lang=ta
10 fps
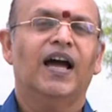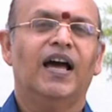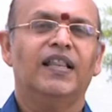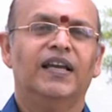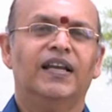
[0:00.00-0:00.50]

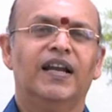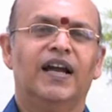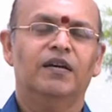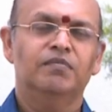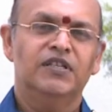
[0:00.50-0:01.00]
அதை
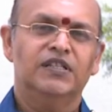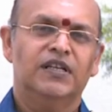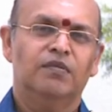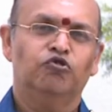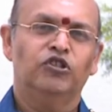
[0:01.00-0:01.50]
என்னால்
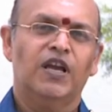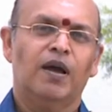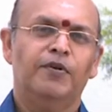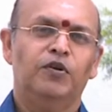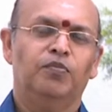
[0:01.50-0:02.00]
மீட்க
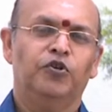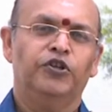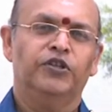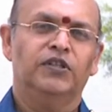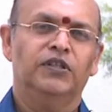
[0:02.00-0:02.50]
முடியாமல்
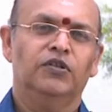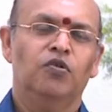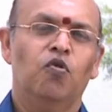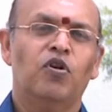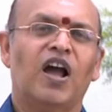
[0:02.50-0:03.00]
போயிட்டுது
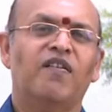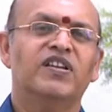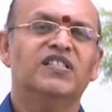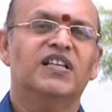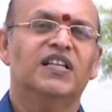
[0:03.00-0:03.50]
ஒரு
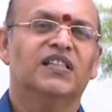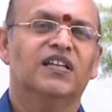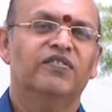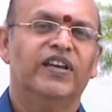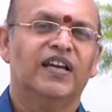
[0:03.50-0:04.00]
அவசர
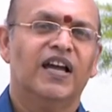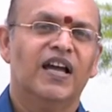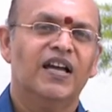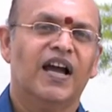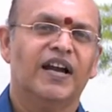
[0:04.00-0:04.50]

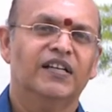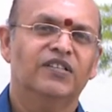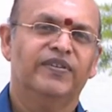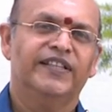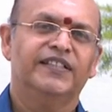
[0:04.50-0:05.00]
தேவைக்காக
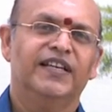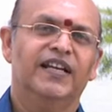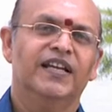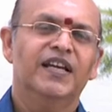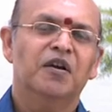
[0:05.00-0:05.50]
அடகு வச்சேன்